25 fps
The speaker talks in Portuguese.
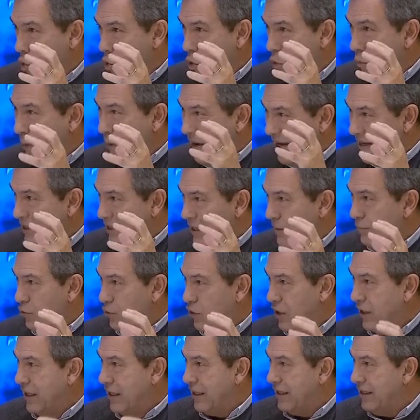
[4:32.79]
O princípio
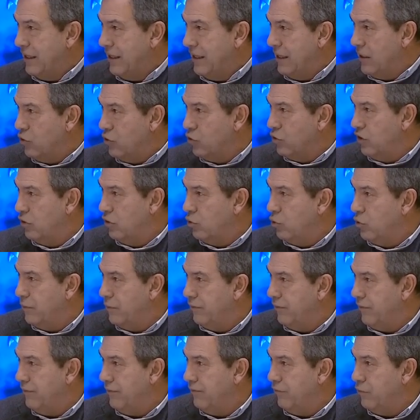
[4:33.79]
da cartilha
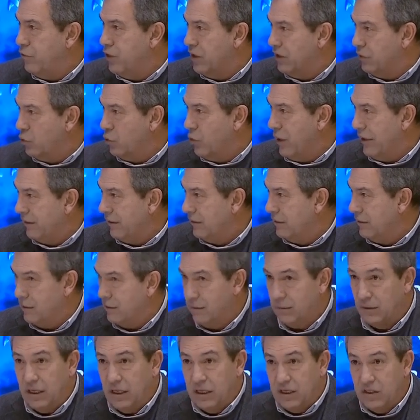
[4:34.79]
continua vivo e atuante.
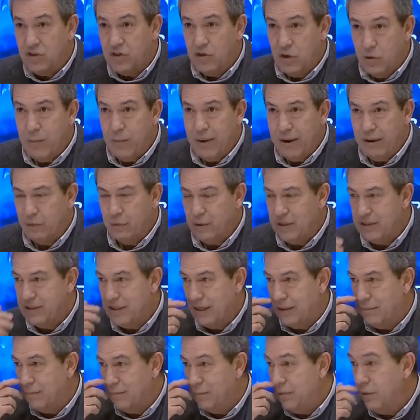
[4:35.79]
E isto é um belo
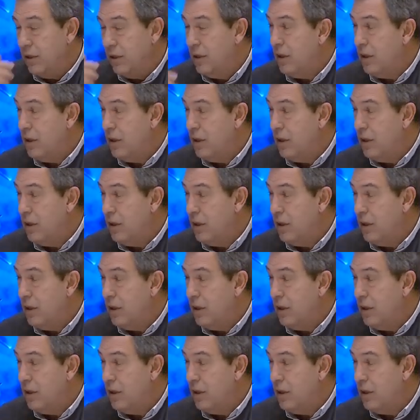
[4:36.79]
exemplo.